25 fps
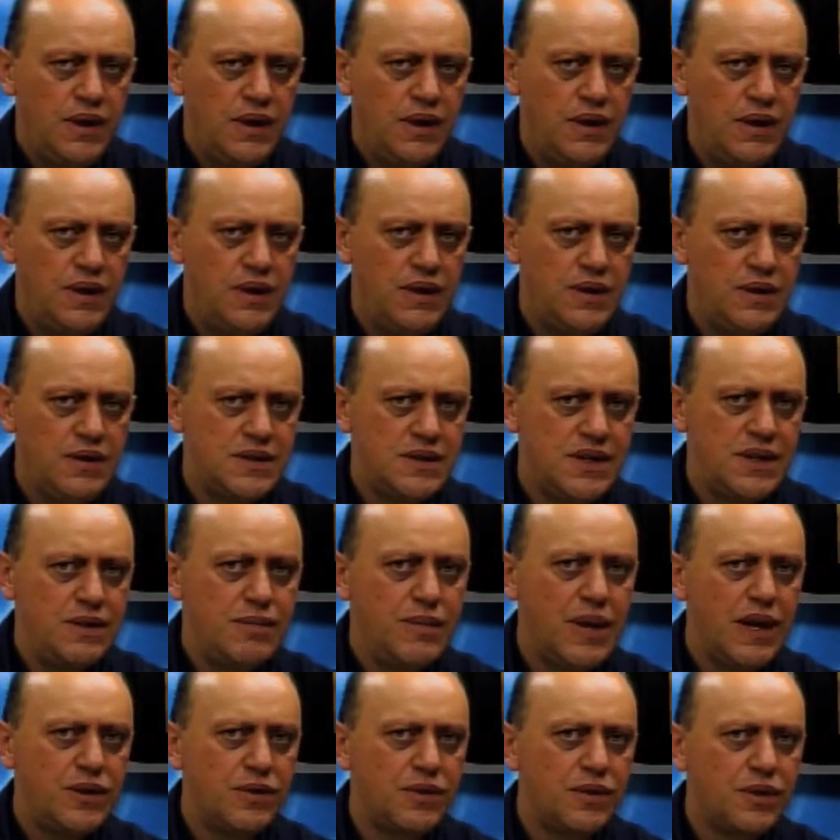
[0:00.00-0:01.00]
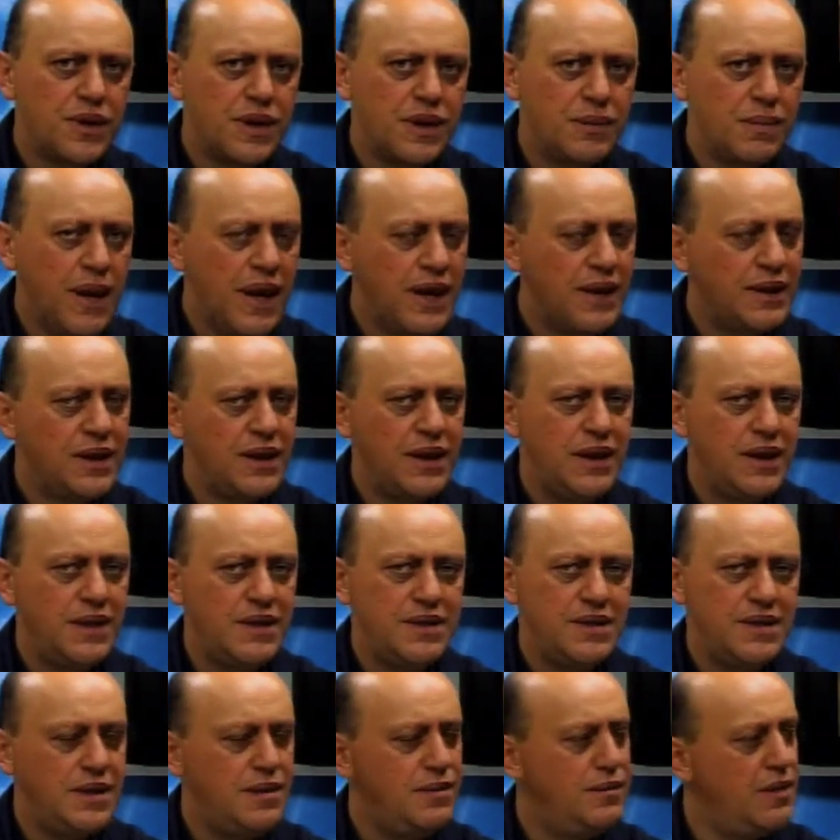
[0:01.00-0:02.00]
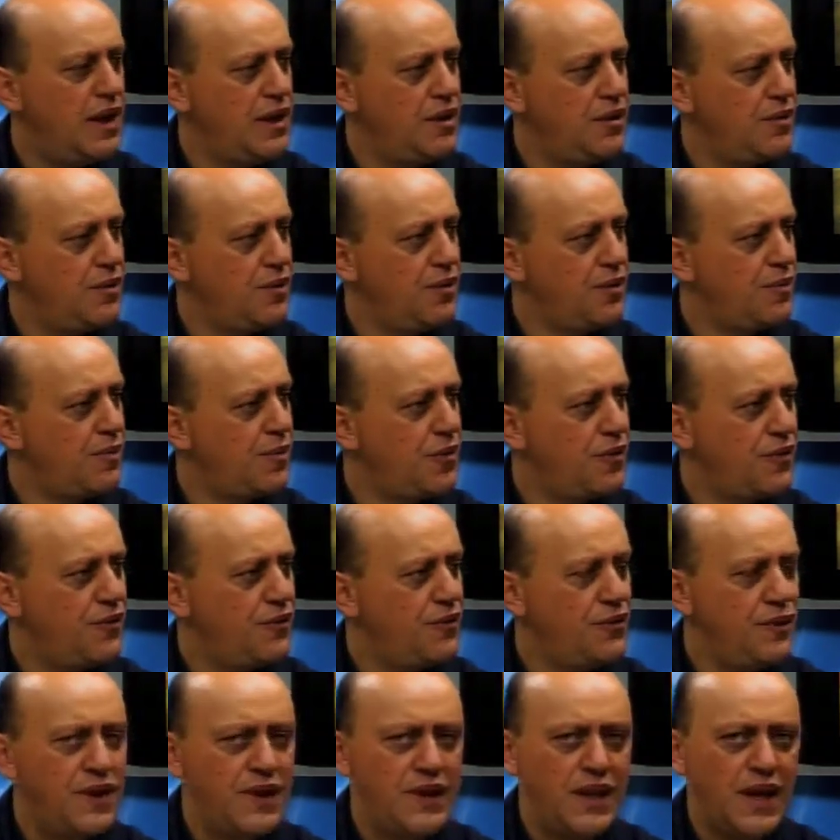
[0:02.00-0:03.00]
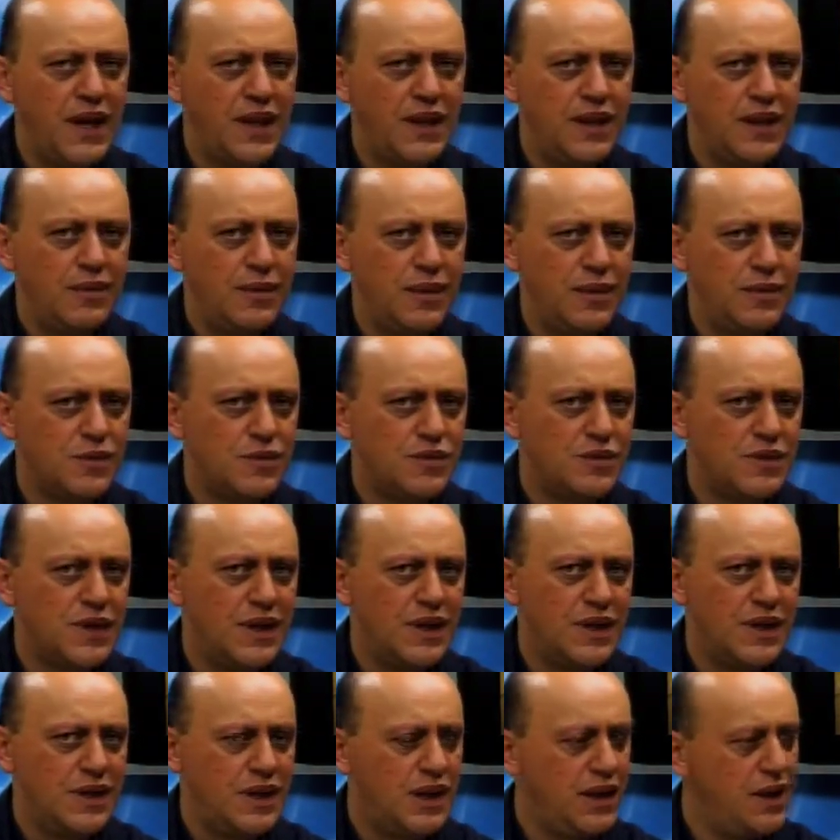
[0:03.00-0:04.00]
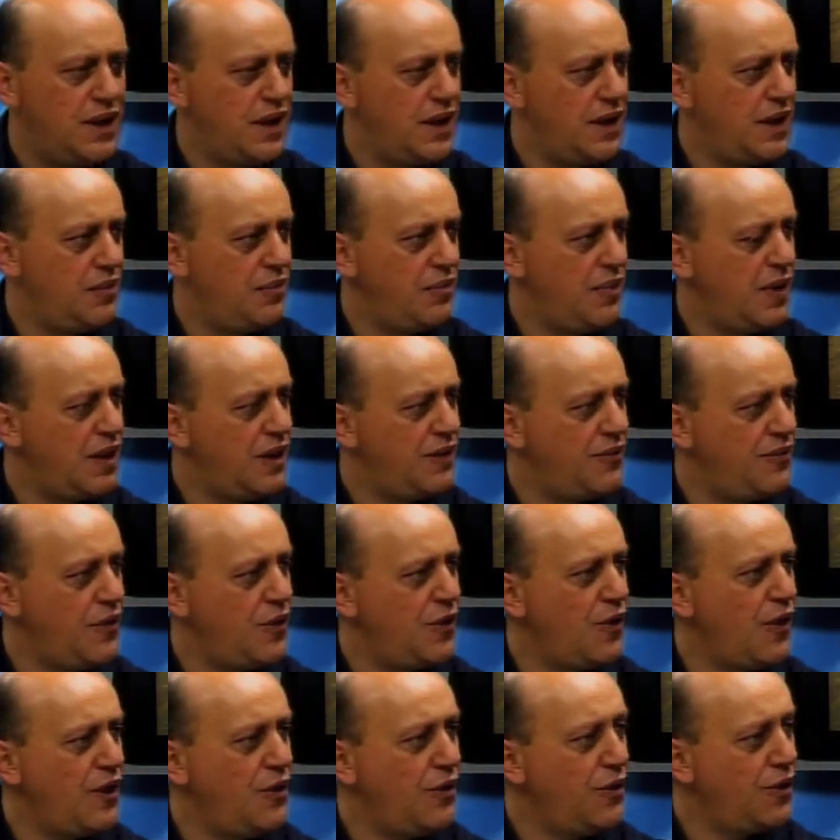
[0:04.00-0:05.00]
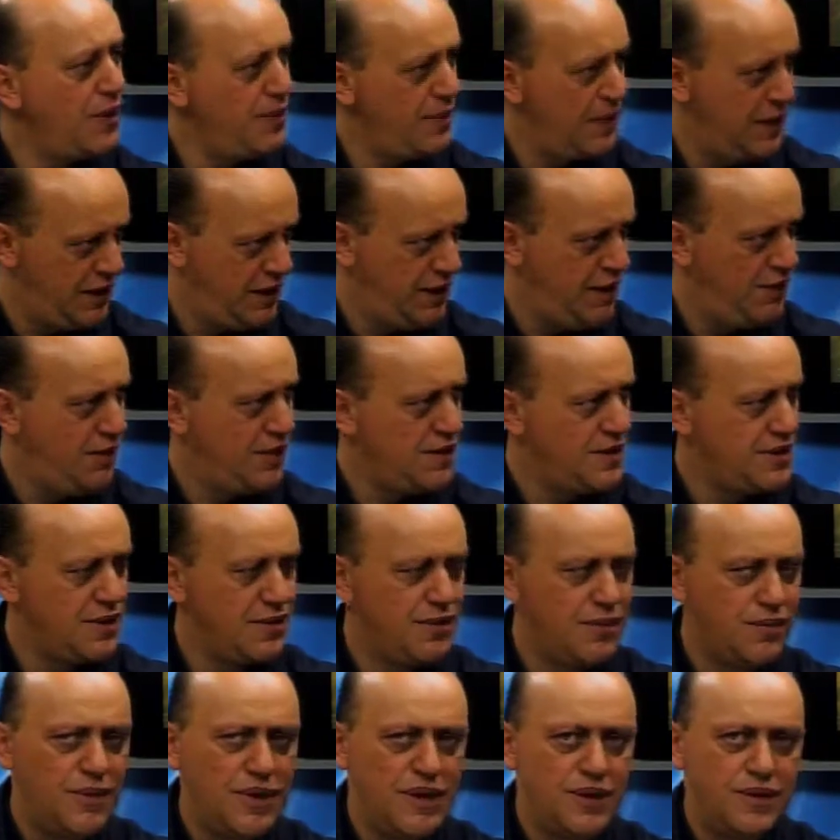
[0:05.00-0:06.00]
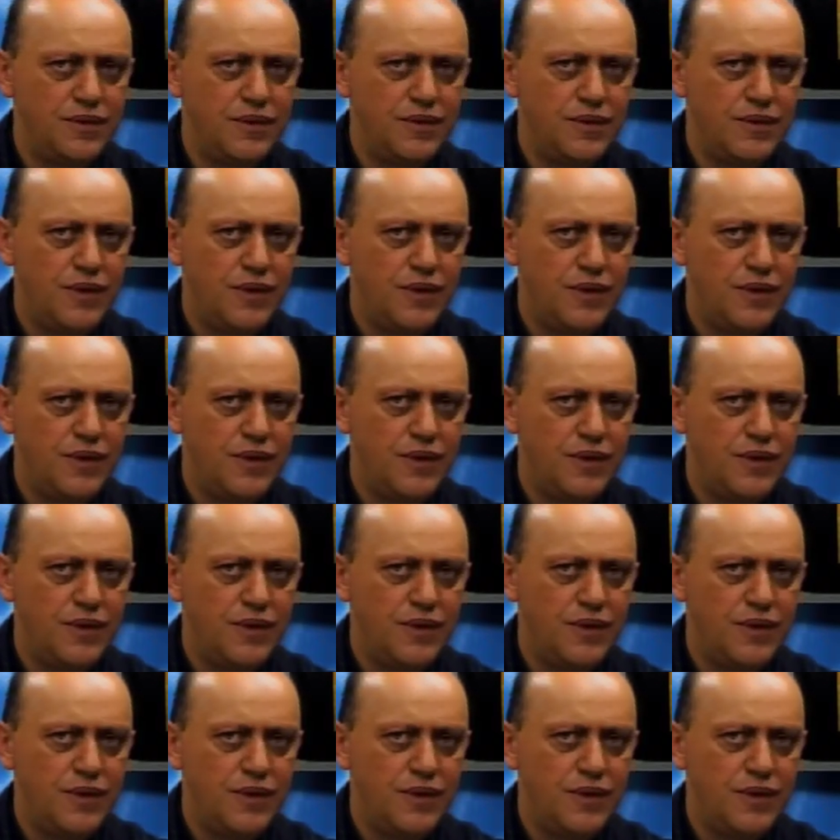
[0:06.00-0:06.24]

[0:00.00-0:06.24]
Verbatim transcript: y sin mayor debate y sin mayor profundidad debemos de entender, me refiero a no debatirlo en este momento,